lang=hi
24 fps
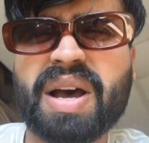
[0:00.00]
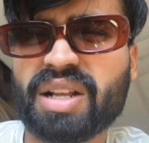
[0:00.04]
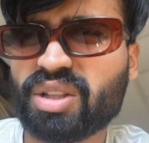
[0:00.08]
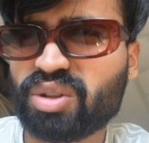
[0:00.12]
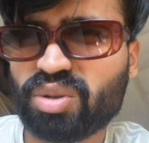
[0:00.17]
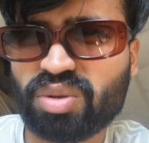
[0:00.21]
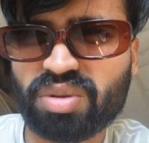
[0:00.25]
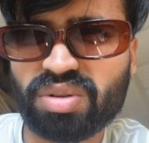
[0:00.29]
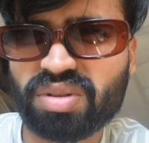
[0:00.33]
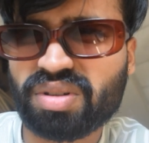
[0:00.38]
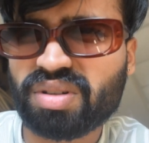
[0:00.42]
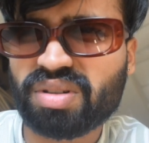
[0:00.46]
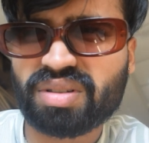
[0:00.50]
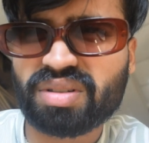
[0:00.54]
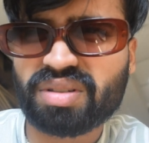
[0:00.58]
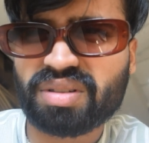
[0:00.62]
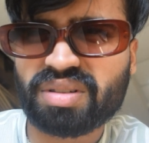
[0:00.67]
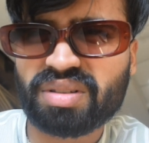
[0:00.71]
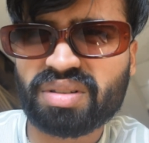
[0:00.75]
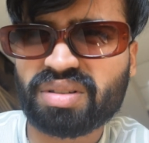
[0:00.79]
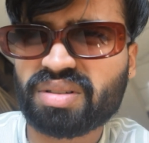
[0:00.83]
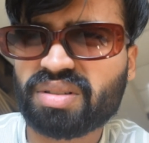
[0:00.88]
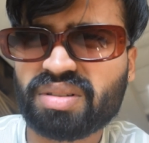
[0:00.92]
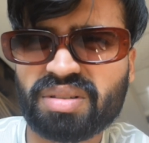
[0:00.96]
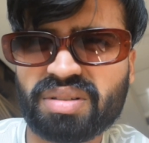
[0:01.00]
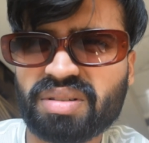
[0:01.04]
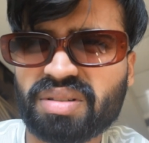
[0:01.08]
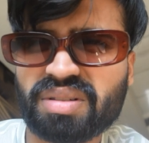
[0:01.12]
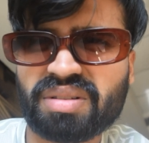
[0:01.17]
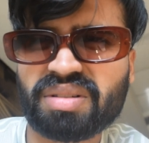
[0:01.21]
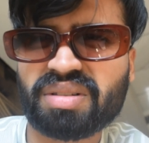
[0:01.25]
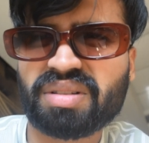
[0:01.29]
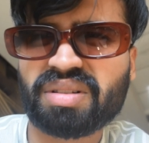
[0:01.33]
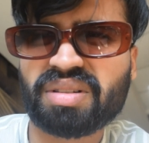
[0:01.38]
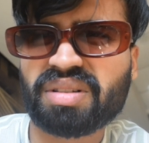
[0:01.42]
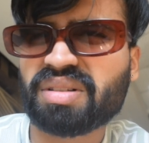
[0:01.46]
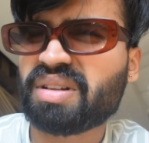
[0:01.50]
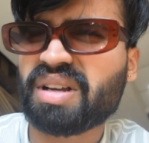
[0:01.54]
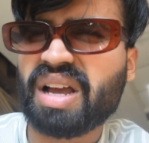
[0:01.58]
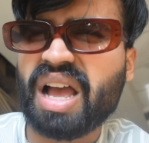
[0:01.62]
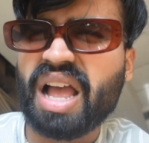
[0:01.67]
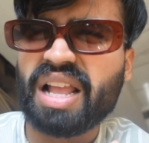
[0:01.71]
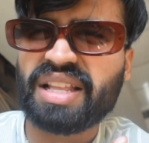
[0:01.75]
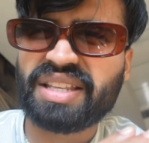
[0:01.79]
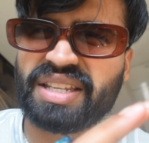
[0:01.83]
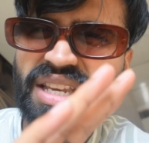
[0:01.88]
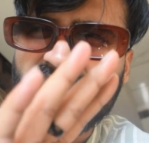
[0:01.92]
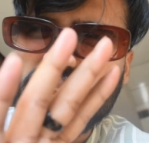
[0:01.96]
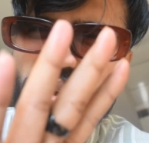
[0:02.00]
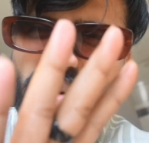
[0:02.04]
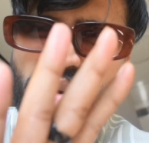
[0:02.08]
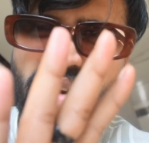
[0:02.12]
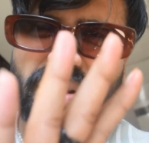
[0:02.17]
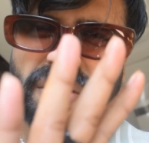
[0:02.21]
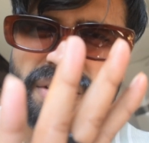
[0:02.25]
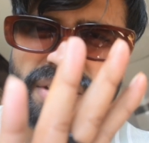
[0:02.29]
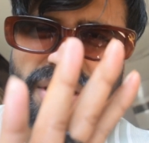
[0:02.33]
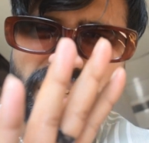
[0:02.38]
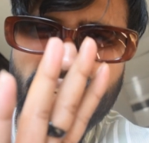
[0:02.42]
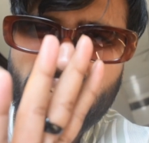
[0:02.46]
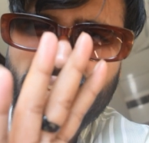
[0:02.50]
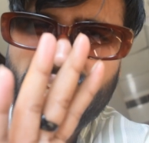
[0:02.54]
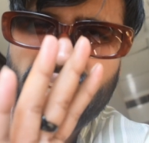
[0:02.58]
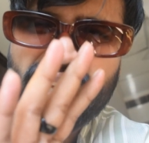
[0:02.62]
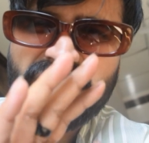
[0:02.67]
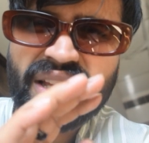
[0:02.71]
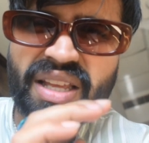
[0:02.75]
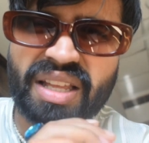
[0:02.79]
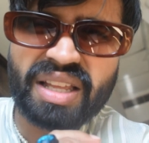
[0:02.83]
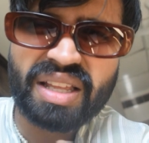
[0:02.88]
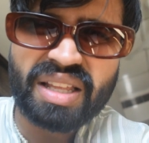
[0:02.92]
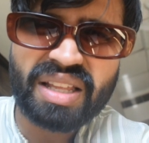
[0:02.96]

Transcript: बात को अच्छी यूनिवर्सिटी है